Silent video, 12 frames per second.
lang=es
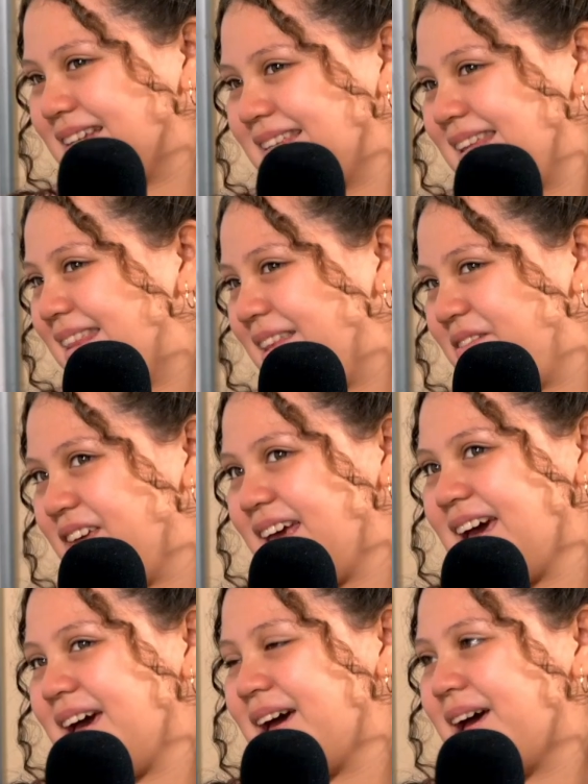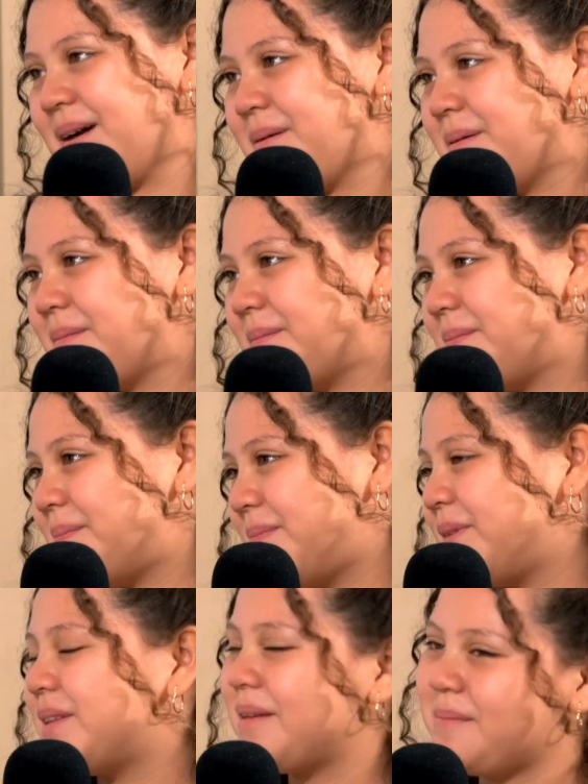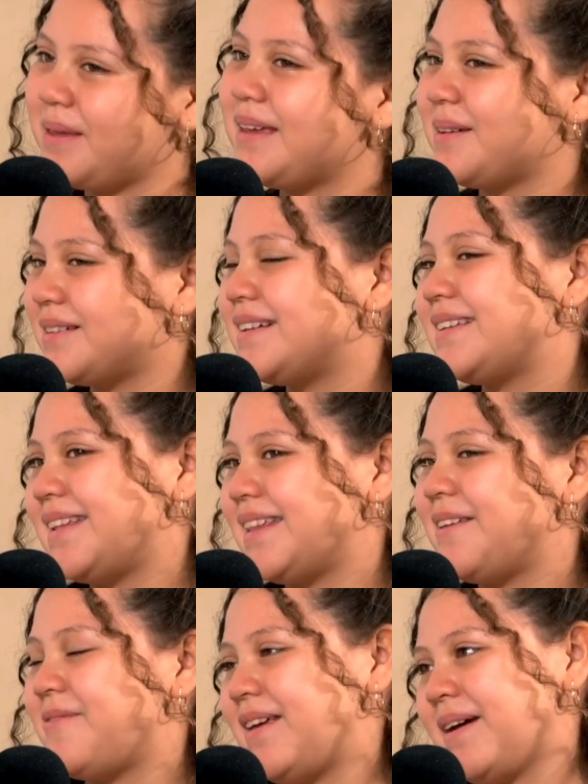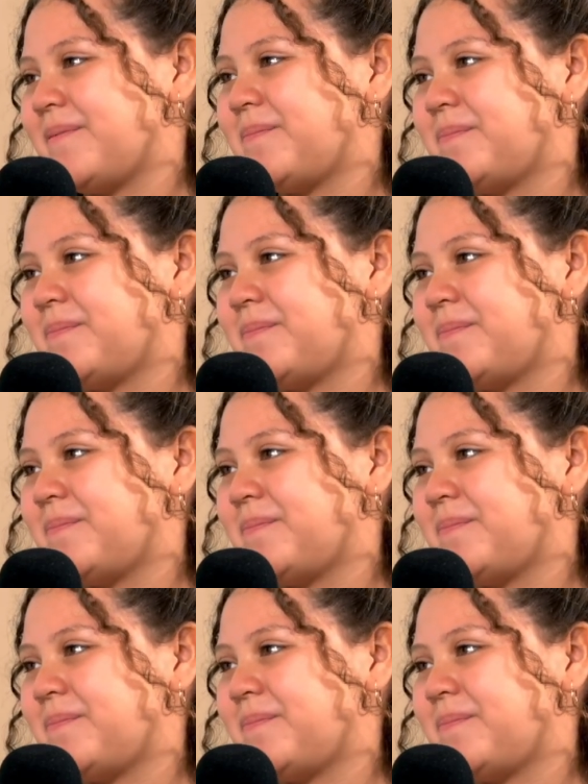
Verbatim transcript: ser científica, yo también quiero ser científica.